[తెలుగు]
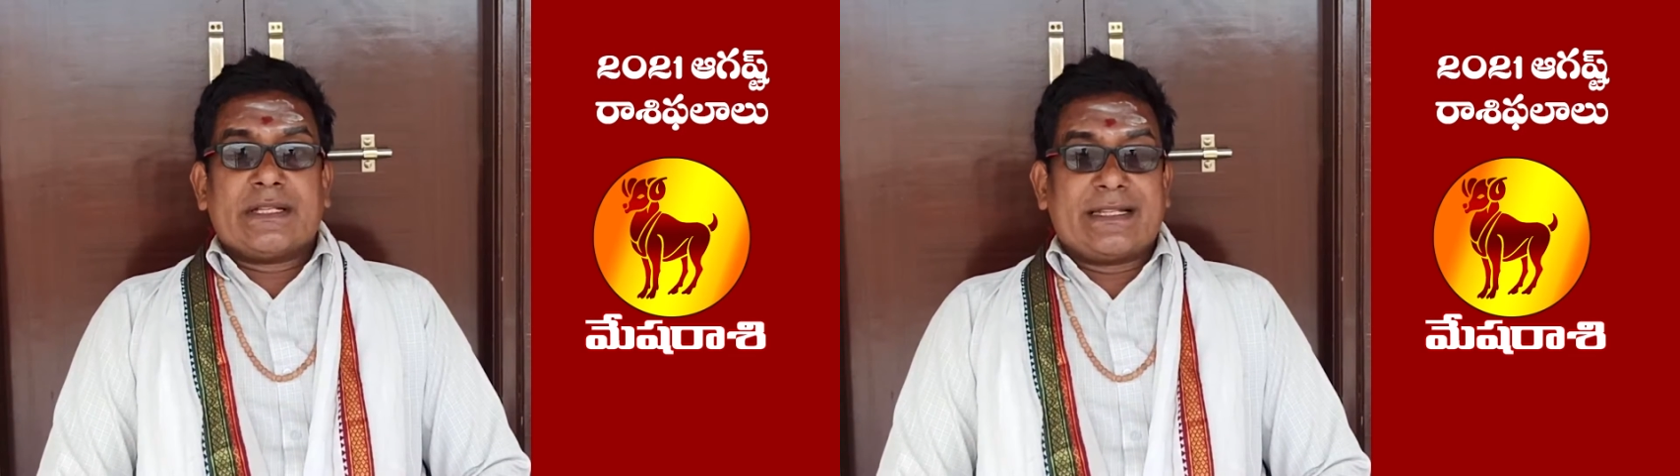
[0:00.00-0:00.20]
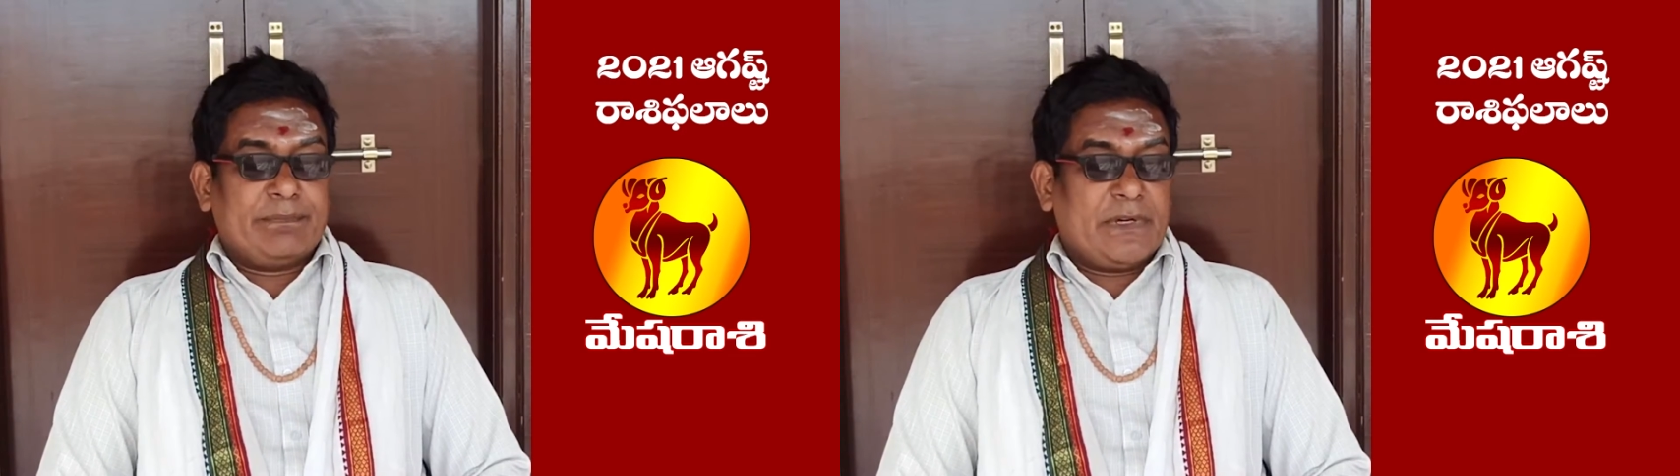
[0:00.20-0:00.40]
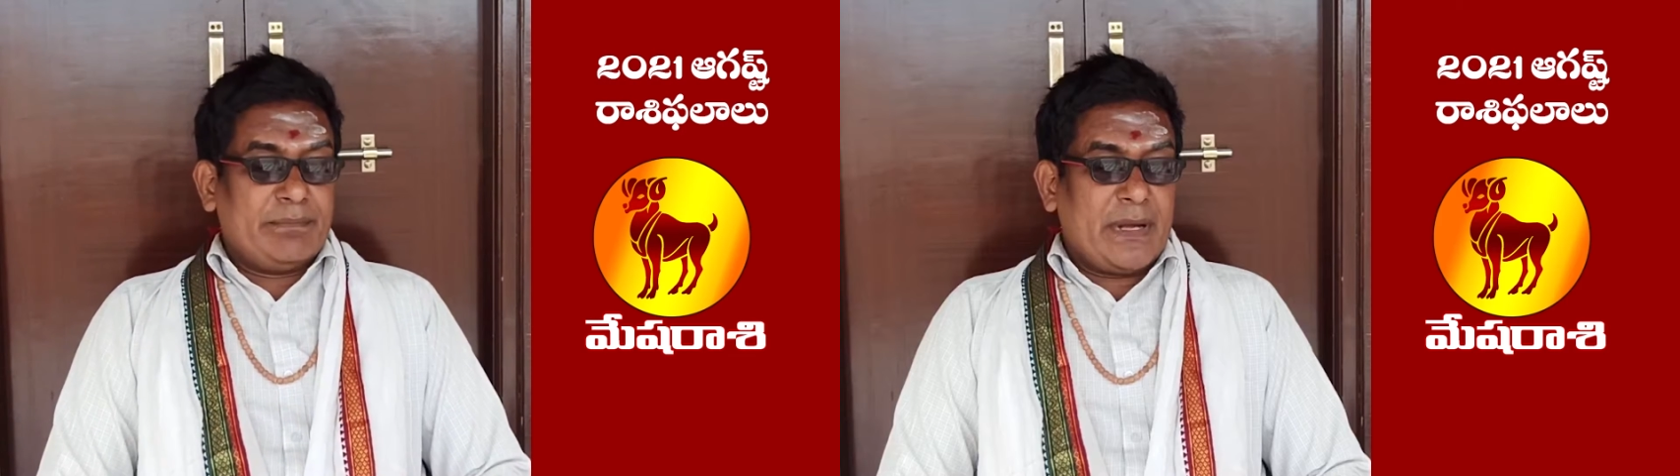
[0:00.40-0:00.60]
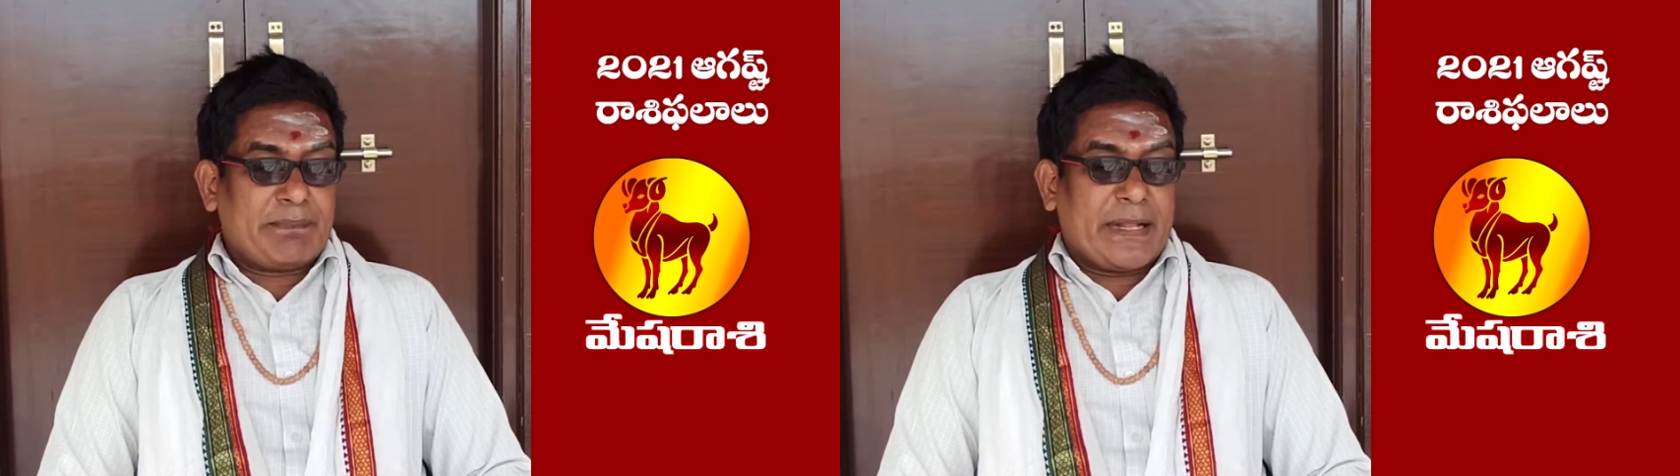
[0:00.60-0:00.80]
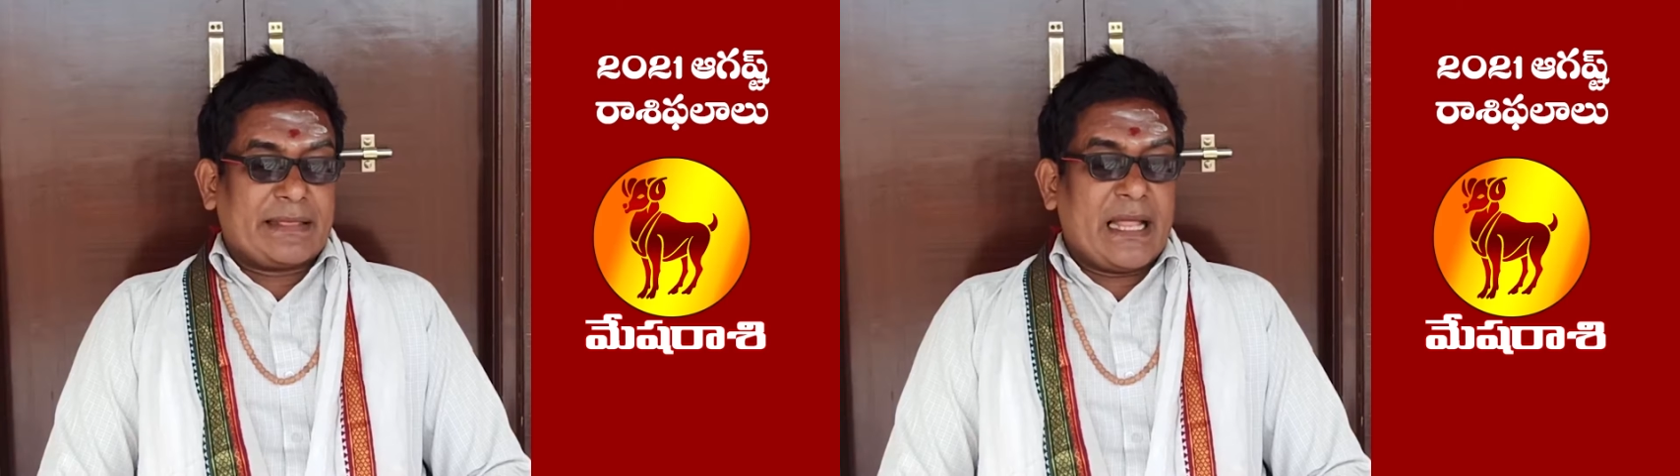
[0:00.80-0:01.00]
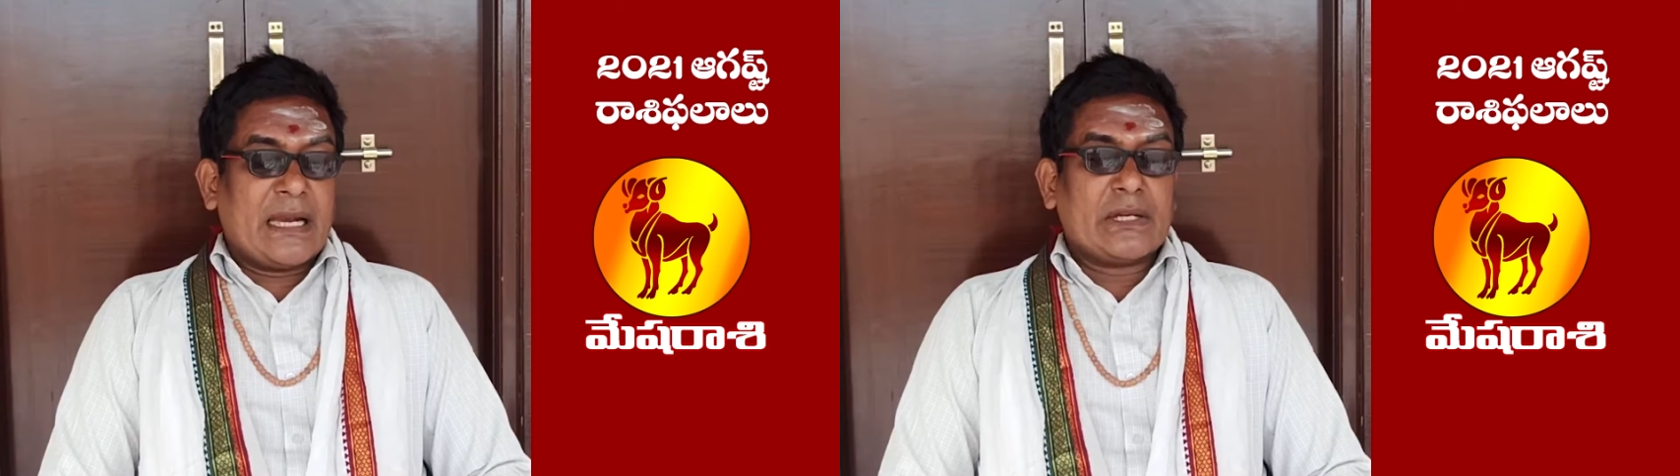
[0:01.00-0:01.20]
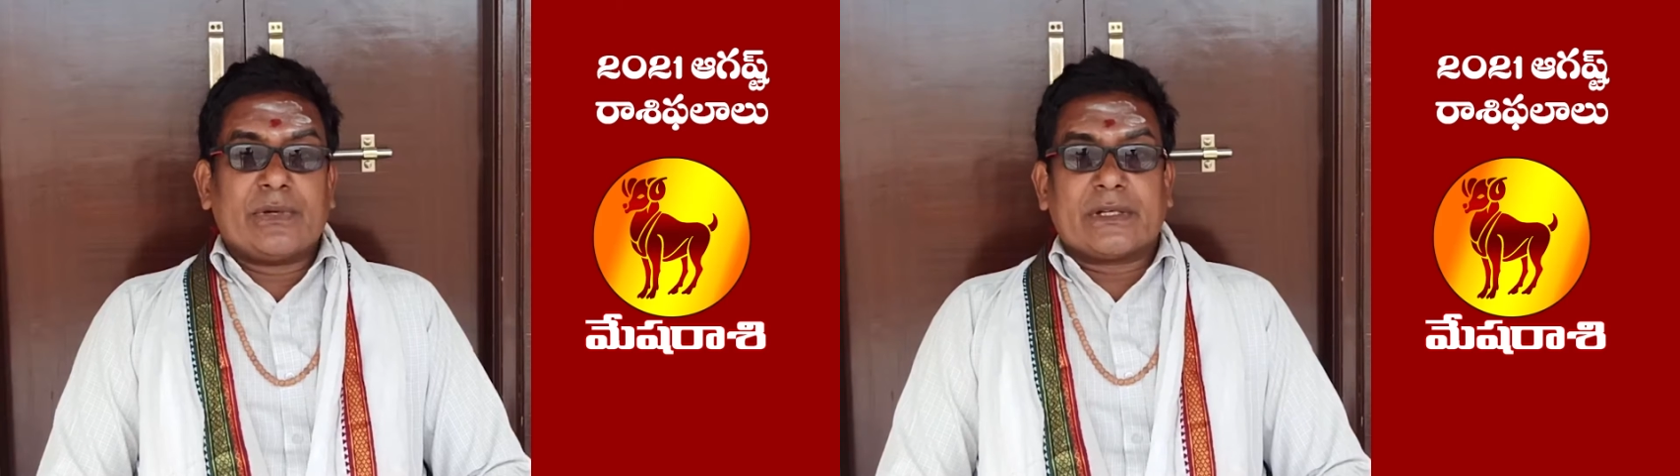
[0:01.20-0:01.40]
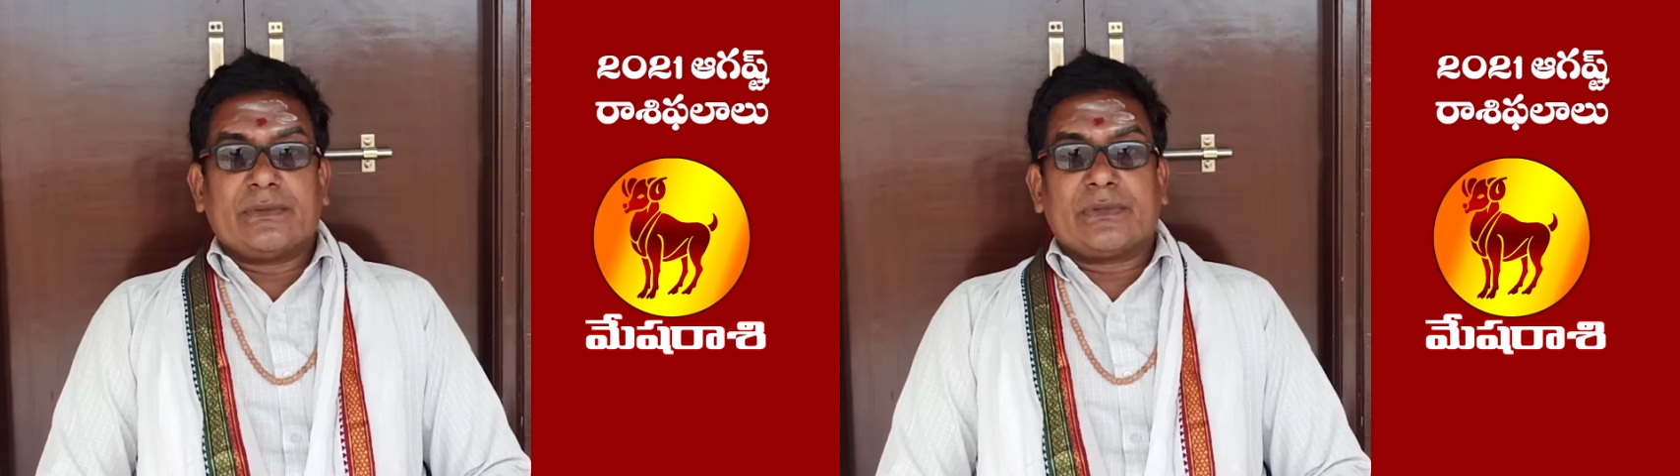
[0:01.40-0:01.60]
సెప్టెంబర్ పద్నాలుగు
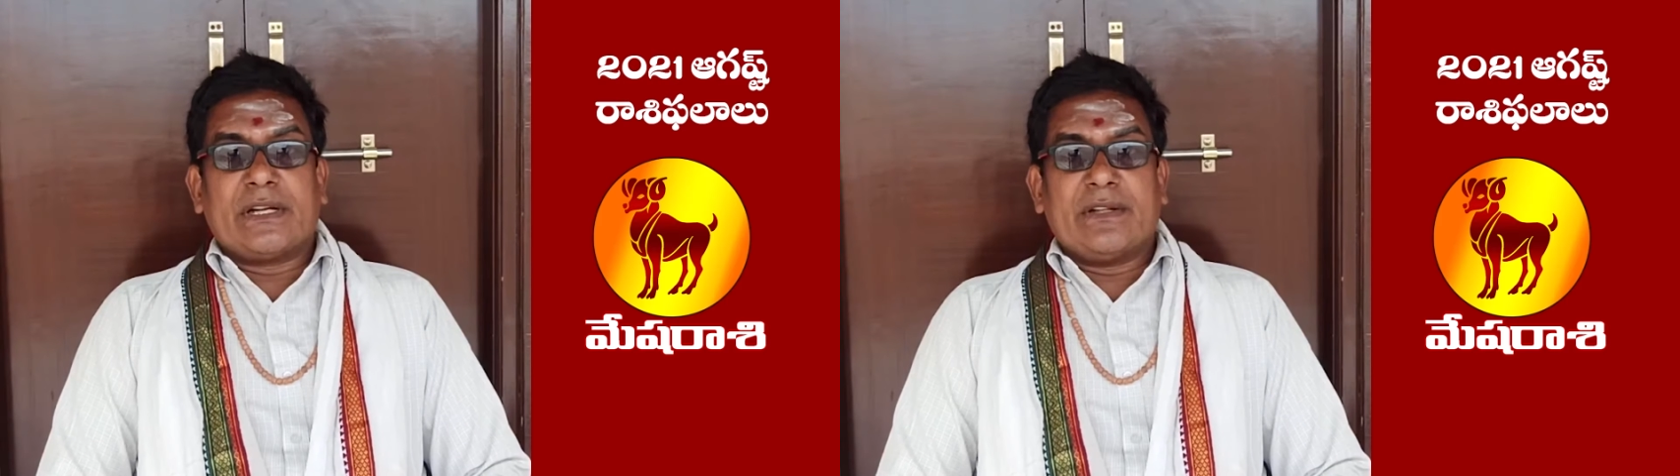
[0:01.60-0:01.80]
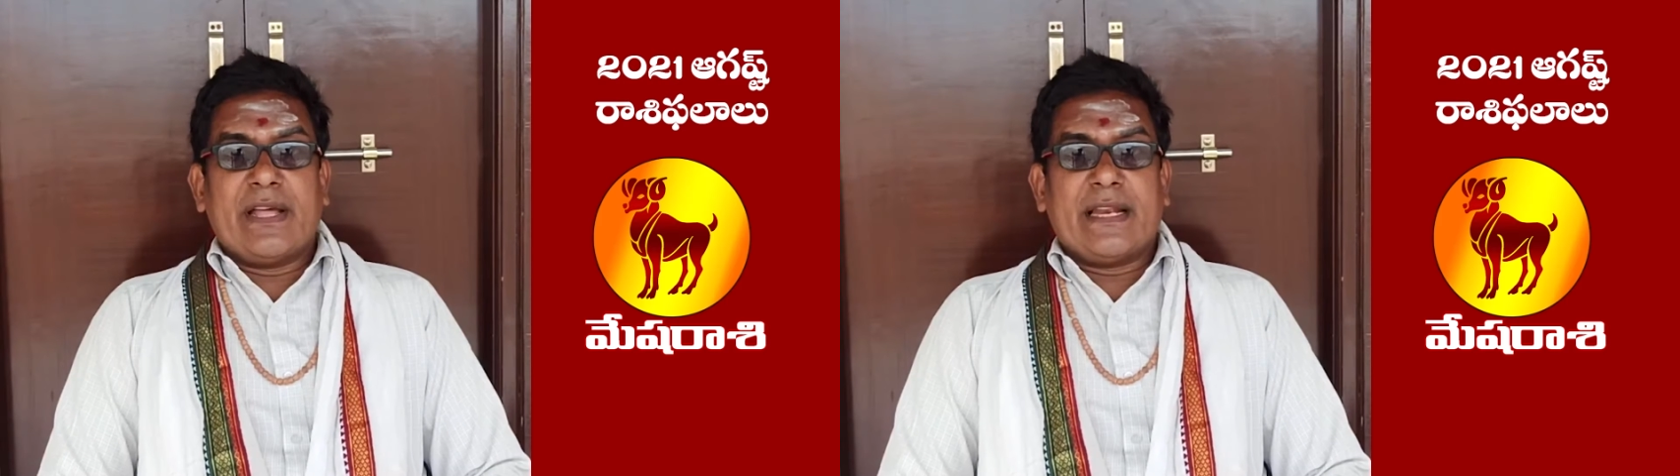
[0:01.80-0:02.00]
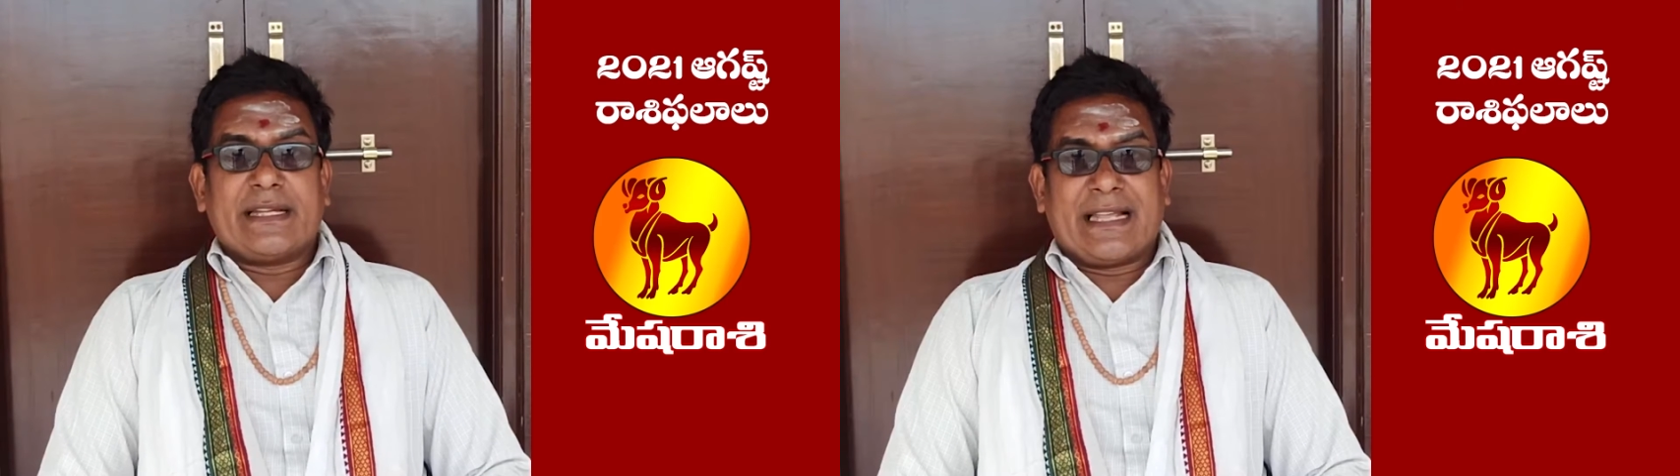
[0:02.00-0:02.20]
వరకు రెండు వేల